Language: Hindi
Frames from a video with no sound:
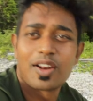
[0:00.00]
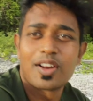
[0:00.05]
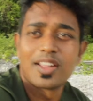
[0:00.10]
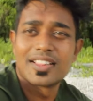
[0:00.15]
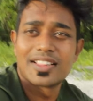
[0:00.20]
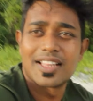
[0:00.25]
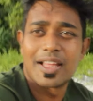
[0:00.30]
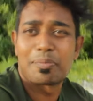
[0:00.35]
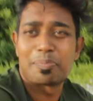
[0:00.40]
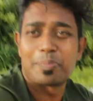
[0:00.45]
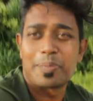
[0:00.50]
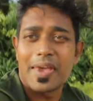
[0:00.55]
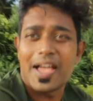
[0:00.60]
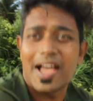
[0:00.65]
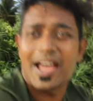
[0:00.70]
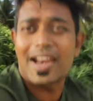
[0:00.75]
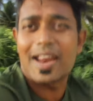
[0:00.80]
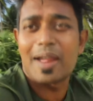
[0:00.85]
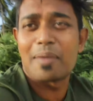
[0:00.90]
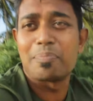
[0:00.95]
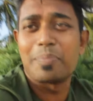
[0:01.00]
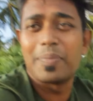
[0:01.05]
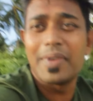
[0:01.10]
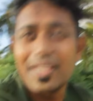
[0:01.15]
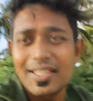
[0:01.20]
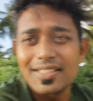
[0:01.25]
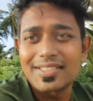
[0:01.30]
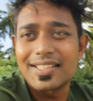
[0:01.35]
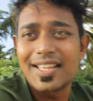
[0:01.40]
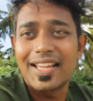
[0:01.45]
और इतना प्यारा
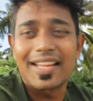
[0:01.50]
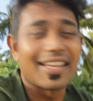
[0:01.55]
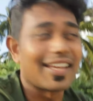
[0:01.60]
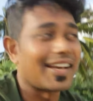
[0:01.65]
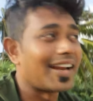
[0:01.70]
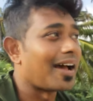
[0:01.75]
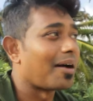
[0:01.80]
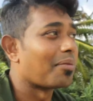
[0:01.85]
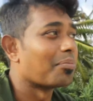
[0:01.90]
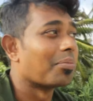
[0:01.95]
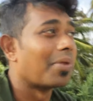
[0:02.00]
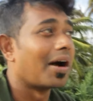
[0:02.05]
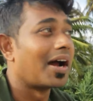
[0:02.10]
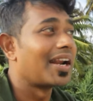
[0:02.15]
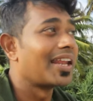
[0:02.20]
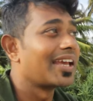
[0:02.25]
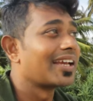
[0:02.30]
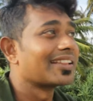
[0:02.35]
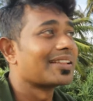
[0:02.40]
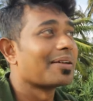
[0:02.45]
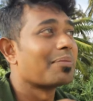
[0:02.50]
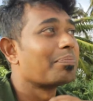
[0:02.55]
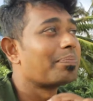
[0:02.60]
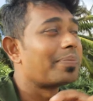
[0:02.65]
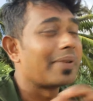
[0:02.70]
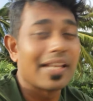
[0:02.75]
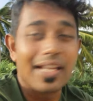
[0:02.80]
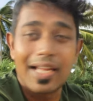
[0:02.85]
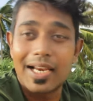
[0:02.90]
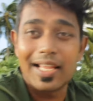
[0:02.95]
बीज देख के ना मन एकदम
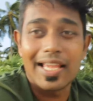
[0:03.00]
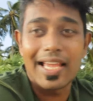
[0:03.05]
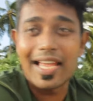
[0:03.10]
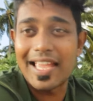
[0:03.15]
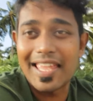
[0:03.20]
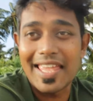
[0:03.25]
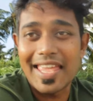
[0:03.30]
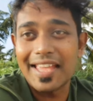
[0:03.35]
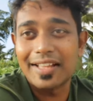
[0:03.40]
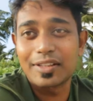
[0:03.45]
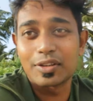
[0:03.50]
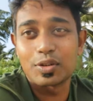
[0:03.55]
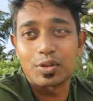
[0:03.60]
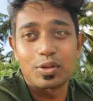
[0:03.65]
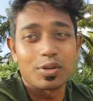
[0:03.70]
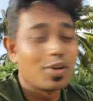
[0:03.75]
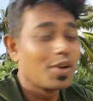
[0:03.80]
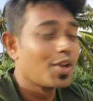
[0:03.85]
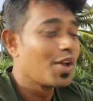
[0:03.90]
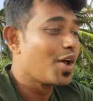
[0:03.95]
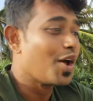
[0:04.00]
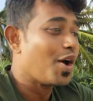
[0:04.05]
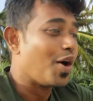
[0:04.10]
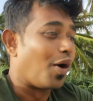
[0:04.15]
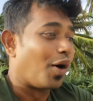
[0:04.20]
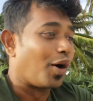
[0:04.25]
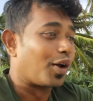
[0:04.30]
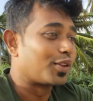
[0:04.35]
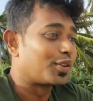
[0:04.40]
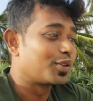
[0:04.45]
पिघल गया एक तो
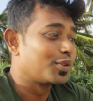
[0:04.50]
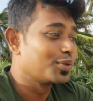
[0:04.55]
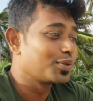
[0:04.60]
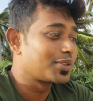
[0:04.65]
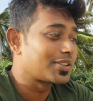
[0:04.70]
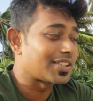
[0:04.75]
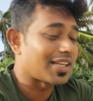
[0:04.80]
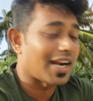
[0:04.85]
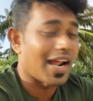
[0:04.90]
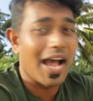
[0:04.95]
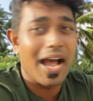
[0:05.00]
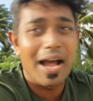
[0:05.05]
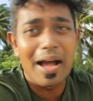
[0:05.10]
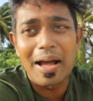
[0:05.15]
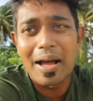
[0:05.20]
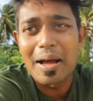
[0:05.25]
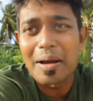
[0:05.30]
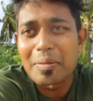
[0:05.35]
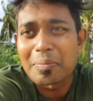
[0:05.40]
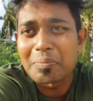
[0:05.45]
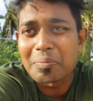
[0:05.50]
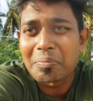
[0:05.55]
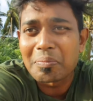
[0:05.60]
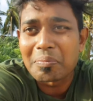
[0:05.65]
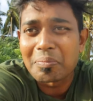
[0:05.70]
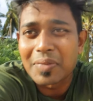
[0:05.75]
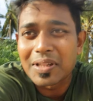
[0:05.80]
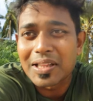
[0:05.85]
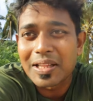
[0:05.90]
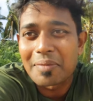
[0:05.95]
और दूसरा
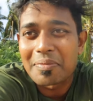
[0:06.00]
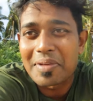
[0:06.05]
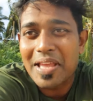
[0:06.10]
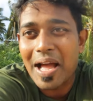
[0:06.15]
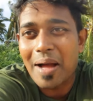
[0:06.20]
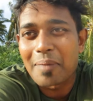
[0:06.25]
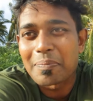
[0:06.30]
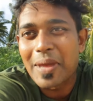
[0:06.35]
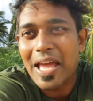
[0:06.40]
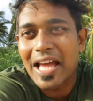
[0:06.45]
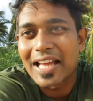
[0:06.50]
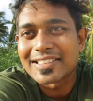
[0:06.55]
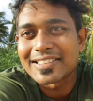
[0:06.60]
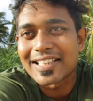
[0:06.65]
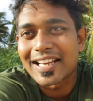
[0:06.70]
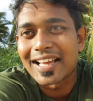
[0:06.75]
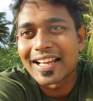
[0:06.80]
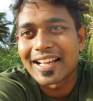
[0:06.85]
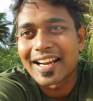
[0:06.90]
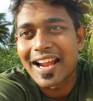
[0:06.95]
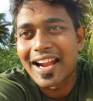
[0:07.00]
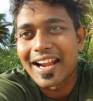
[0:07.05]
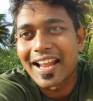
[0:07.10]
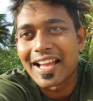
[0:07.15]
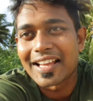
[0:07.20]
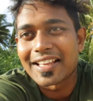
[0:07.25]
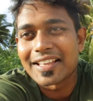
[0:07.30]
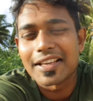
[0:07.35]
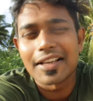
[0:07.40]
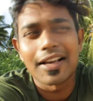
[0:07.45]
मतलब यहाँ पे ऐसा लग रहा है ना
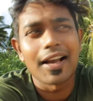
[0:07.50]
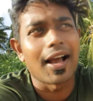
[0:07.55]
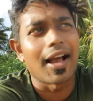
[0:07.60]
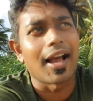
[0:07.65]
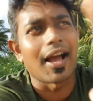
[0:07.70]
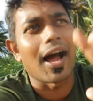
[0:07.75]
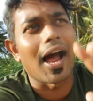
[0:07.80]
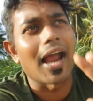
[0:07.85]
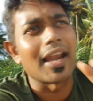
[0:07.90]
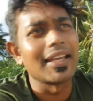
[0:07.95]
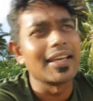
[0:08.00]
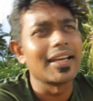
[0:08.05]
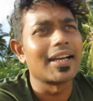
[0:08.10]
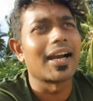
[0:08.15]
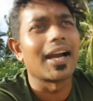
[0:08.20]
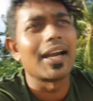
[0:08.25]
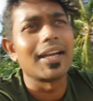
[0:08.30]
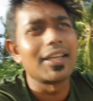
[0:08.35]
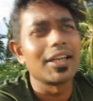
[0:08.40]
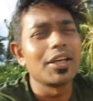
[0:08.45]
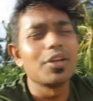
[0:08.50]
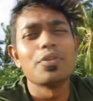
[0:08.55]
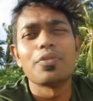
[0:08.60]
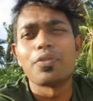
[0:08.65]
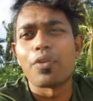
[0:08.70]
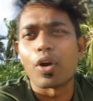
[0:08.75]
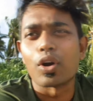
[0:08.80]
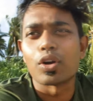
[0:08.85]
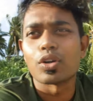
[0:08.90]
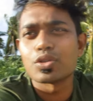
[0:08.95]
कि खाली कंटिन्यू
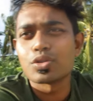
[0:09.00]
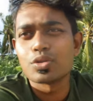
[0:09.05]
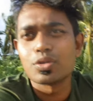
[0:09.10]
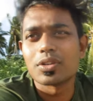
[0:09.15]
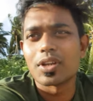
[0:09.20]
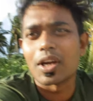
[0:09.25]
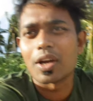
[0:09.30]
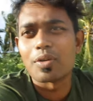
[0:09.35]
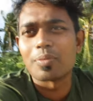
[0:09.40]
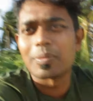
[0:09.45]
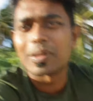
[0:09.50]
फ़ोटोशूट करूँ